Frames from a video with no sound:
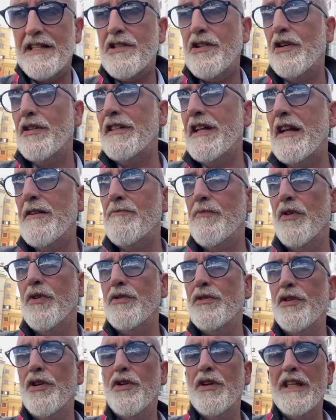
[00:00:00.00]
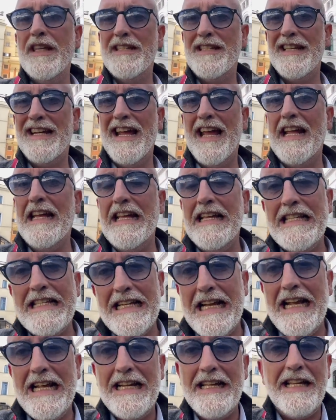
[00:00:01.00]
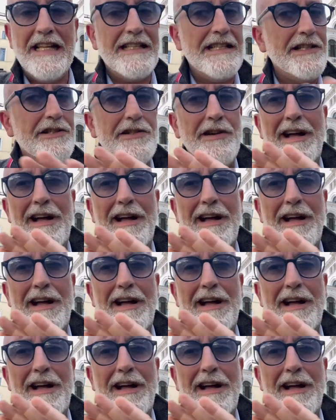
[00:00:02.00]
soldi al mondo, Israele. Israele gli ha detto